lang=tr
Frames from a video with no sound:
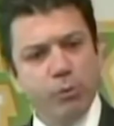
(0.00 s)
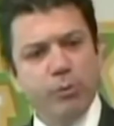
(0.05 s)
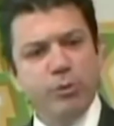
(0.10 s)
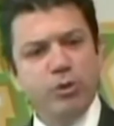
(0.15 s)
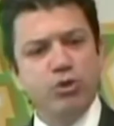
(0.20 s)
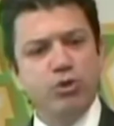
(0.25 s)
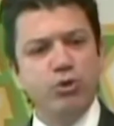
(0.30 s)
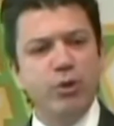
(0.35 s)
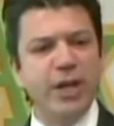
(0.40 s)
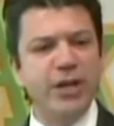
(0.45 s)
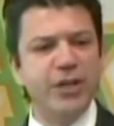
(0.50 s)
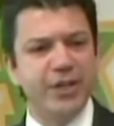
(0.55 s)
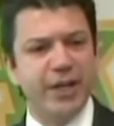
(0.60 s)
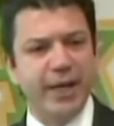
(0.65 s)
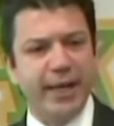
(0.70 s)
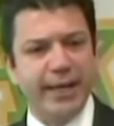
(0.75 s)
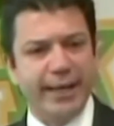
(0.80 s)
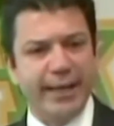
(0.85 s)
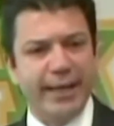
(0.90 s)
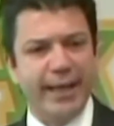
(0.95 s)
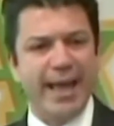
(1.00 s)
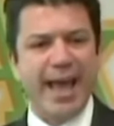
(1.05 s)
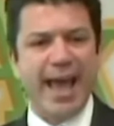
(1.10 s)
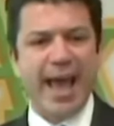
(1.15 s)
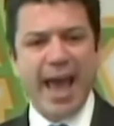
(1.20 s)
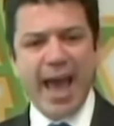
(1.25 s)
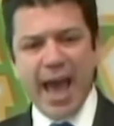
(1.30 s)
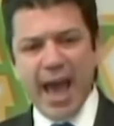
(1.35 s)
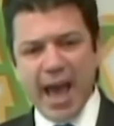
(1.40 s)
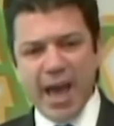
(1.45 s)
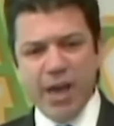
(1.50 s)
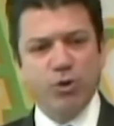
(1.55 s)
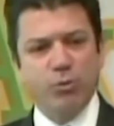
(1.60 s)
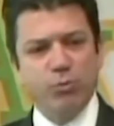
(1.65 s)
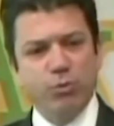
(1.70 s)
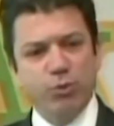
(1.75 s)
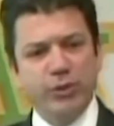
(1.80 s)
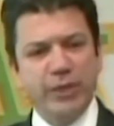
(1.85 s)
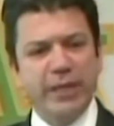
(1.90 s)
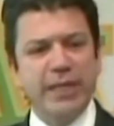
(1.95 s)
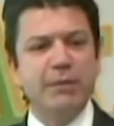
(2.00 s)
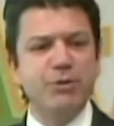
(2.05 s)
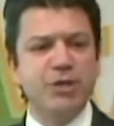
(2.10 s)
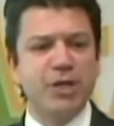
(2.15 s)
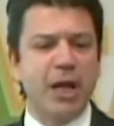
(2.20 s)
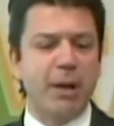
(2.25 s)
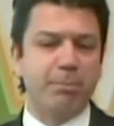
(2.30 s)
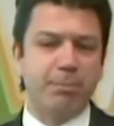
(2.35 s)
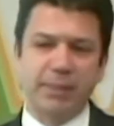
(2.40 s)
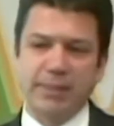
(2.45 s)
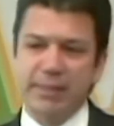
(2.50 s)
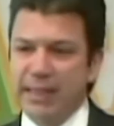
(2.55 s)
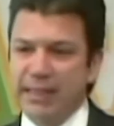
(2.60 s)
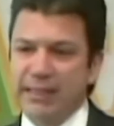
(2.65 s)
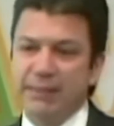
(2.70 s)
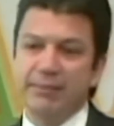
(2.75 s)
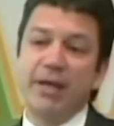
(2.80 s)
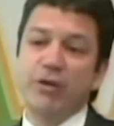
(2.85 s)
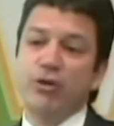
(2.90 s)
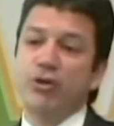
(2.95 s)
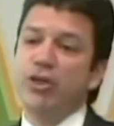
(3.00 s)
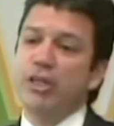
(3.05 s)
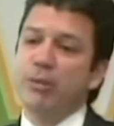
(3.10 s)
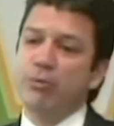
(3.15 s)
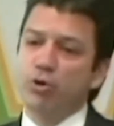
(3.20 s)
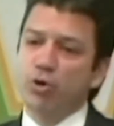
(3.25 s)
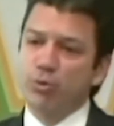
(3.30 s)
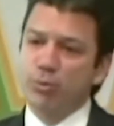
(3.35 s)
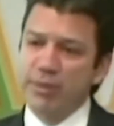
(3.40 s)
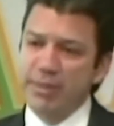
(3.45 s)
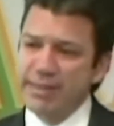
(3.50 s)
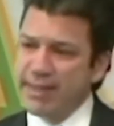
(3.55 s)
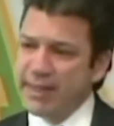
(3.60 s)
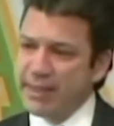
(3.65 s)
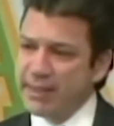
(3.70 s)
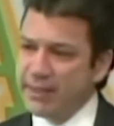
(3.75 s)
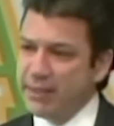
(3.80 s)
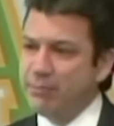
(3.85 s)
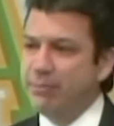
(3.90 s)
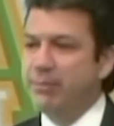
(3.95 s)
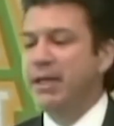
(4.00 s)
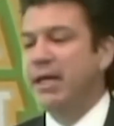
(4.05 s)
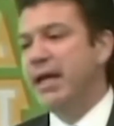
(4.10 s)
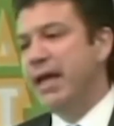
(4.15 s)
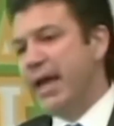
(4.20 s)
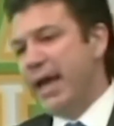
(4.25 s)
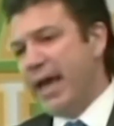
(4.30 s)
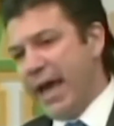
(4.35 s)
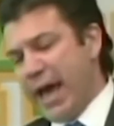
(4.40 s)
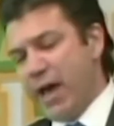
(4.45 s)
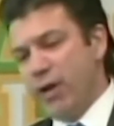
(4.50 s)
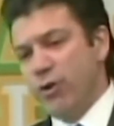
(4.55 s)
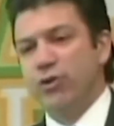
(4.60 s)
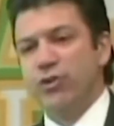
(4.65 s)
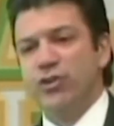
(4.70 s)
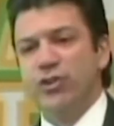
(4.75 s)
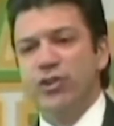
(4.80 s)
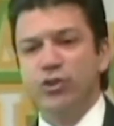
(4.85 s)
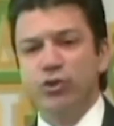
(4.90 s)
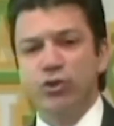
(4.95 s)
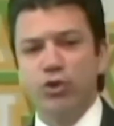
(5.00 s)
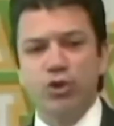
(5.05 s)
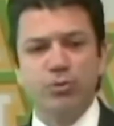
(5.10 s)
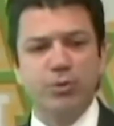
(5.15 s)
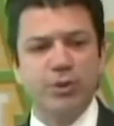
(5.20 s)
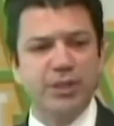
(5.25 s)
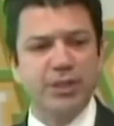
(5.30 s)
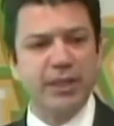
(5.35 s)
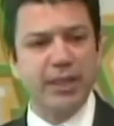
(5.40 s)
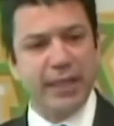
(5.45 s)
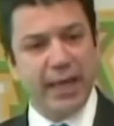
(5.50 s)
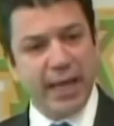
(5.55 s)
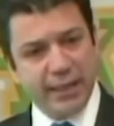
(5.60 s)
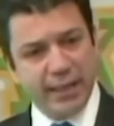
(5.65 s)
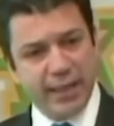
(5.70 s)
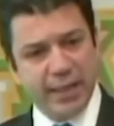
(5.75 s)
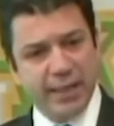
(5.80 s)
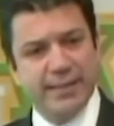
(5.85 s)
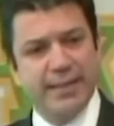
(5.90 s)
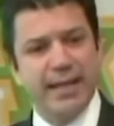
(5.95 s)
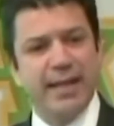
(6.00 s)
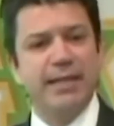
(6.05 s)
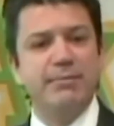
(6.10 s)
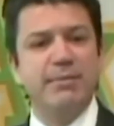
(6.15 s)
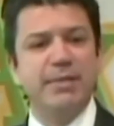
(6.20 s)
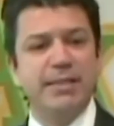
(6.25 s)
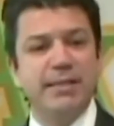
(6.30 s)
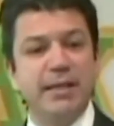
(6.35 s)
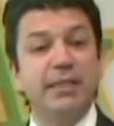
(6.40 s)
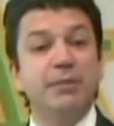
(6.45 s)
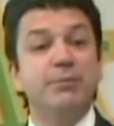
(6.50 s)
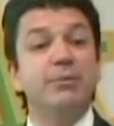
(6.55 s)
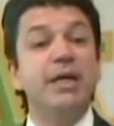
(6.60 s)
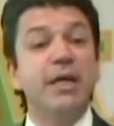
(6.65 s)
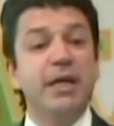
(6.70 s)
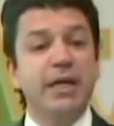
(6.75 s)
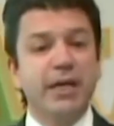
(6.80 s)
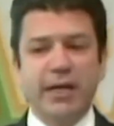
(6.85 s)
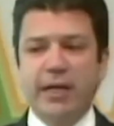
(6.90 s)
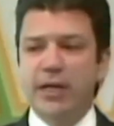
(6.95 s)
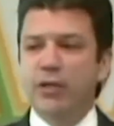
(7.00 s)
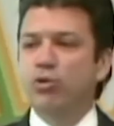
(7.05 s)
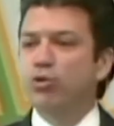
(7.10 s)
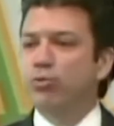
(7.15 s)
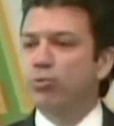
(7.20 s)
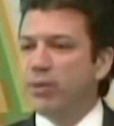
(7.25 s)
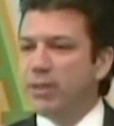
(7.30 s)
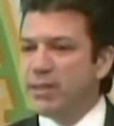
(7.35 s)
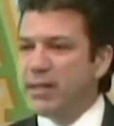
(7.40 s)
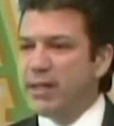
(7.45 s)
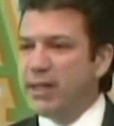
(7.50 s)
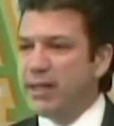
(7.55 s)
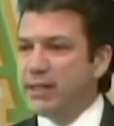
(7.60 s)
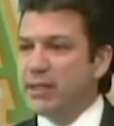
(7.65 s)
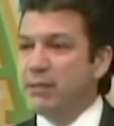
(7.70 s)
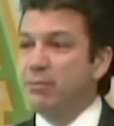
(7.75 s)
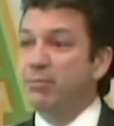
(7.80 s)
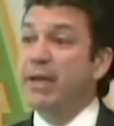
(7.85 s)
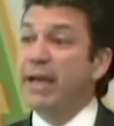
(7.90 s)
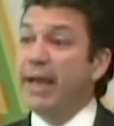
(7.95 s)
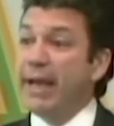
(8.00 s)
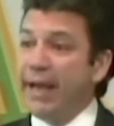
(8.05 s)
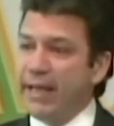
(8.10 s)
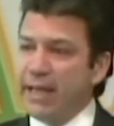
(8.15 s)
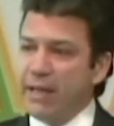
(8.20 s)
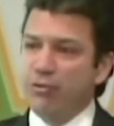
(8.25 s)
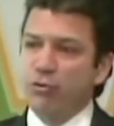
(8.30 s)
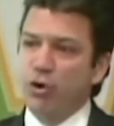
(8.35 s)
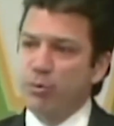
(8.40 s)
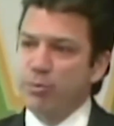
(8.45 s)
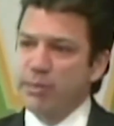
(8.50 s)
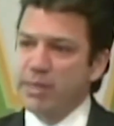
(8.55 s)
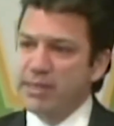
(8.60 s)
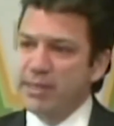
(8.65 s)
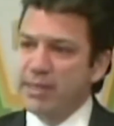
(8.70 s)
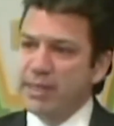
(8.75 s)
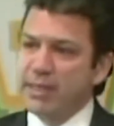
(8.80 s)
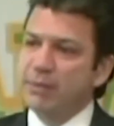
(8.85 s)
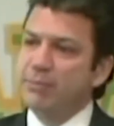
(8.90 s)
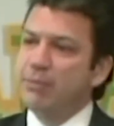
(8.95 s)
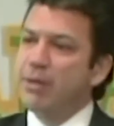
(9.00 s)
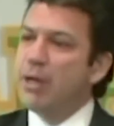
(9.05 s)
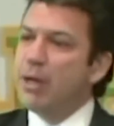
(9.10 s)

bir süreç yani. Her gün bununla ilgili bir şey yapmanız lazım. Her gün kitap okumanız lazım. Her gün satış görüşmesinde kendi kendinizi değerlendirmeniz lazım. Kayıt tutmanız lazım. Hedef koymanız lazım.